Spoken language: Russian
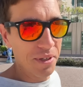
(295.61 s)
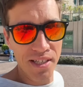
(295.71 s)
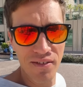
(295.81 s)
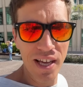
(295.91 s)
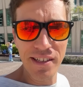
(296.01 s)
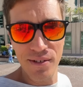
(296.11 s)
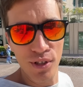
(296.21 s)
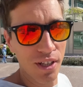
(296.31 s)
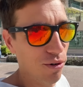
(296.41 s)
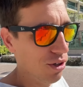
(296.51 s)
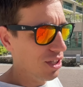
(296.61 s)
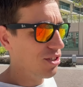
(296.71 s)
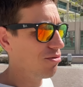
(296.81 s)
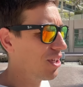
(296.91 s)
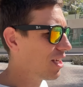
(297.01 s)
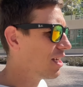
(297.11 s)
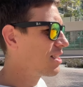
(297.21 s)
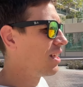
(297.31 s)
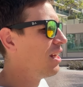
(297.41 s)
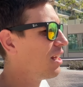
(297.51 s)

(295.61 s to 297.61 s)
Представляете, вот такой даже у них есть.